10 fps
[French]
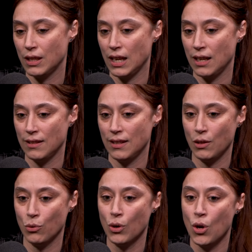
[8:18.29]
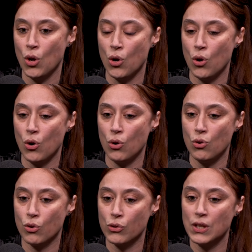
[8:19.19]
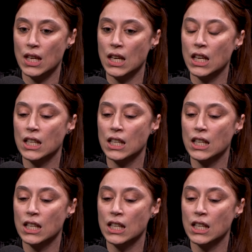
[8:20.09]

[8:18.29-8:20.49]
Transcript: qui a été euh, et